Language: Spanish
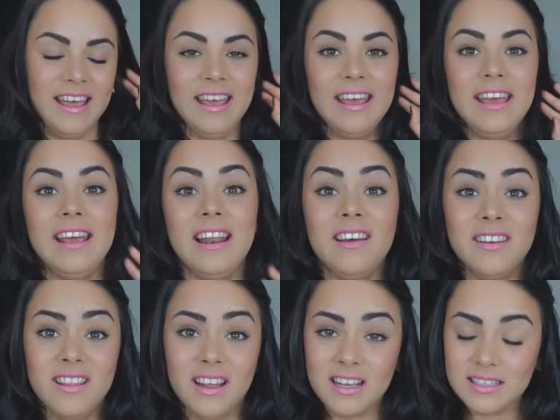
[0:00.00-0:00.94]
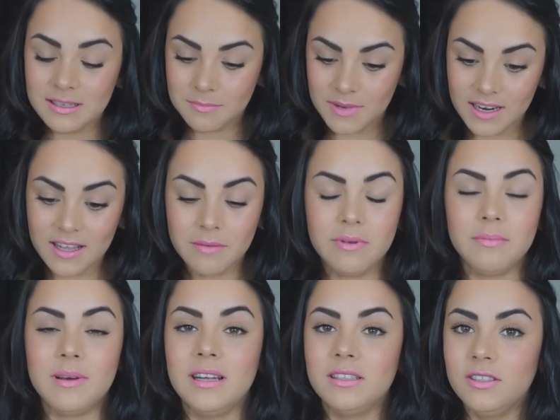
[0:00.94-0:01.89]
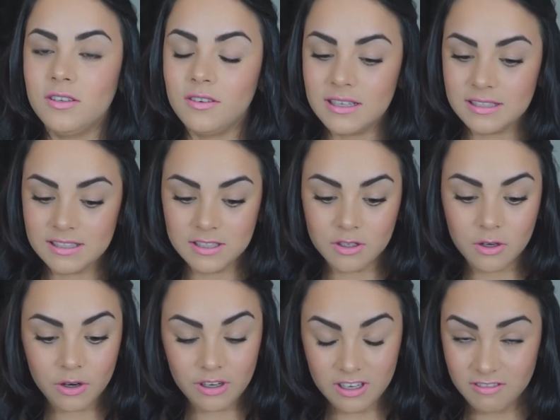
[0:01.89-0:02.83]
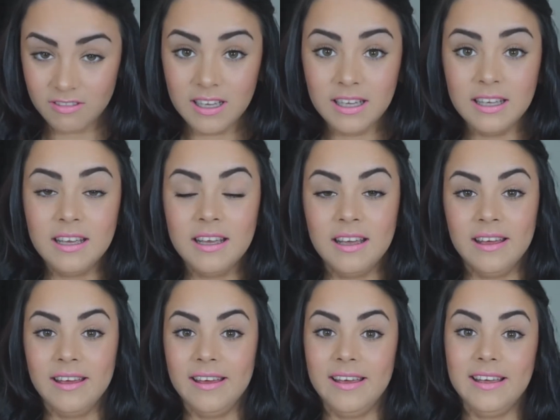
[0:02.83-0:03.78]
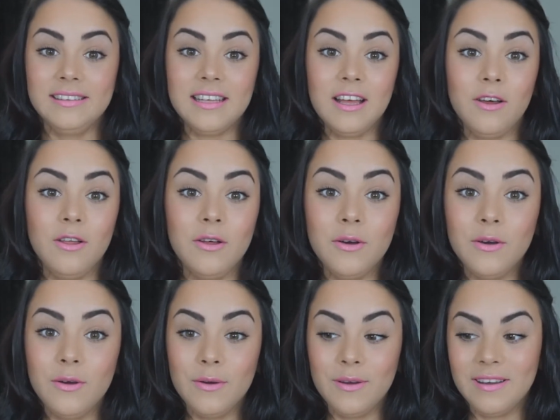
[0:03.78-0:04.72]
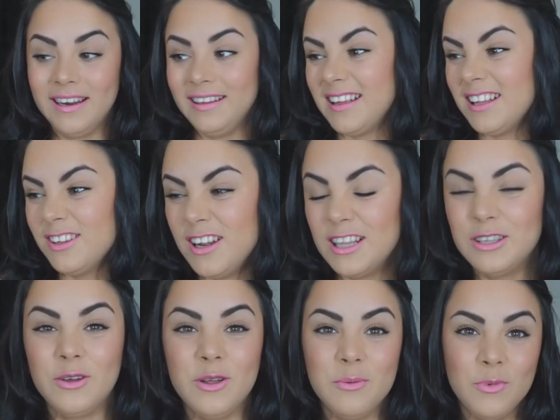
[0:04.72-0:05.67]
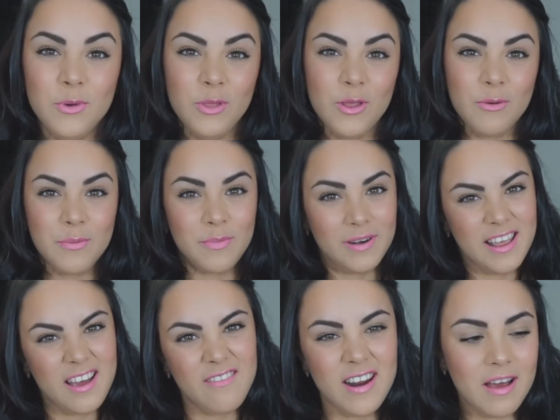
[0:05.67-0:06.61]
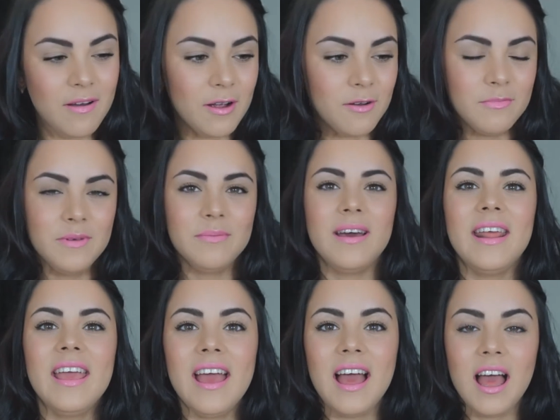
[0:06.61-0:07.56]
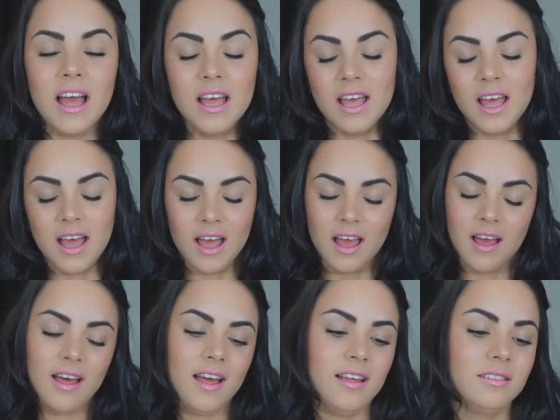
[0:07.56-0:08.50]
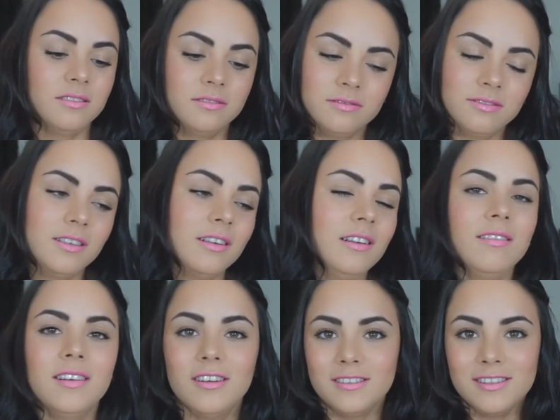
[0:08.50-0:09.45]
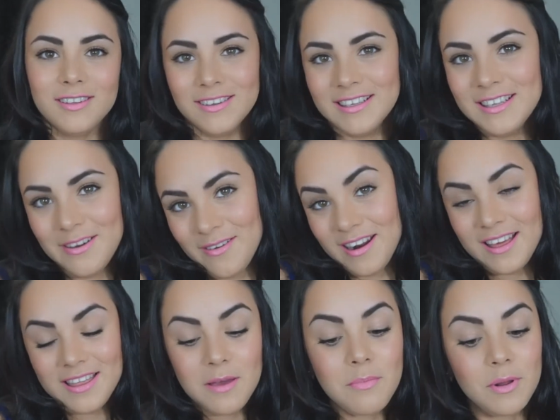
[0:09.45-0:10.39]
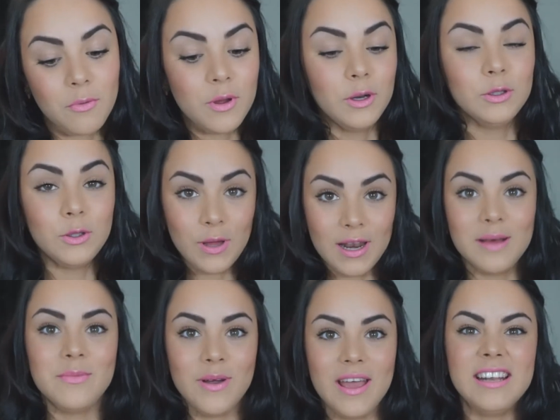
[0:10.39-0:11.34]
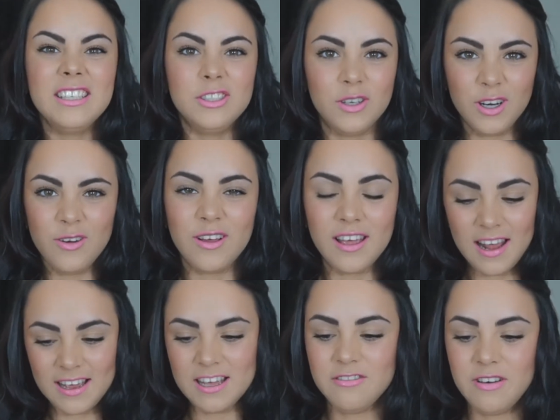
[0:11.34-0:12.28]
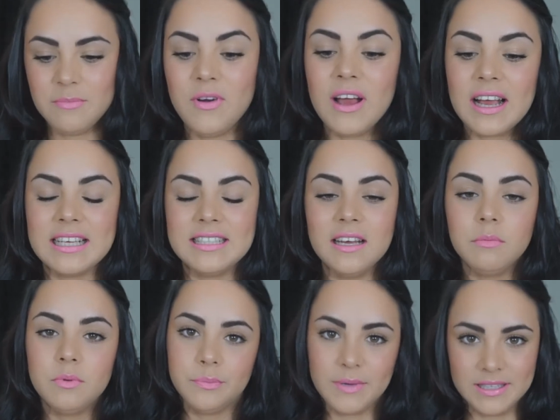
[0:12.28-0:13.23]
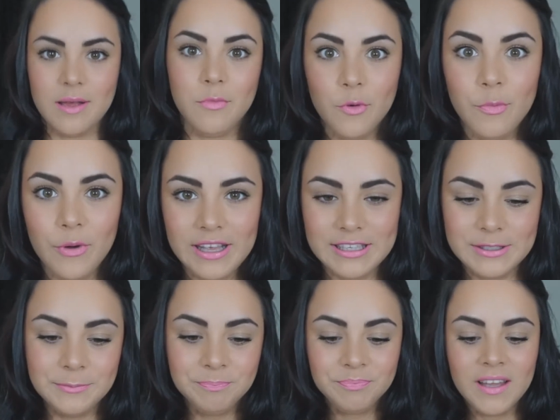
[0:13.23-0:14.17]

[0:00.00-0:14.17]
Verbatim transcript: Eh, la verdad la semana de preparación ha sido horrible. He estado gritándole a todo el mundo, me ponía brava con mi pareja, Ah, horrible, no se lo deseo a nadie, pero bueno, todas las mujeres, yo creo que las que nos vamos a casar, pues pasamos por eso.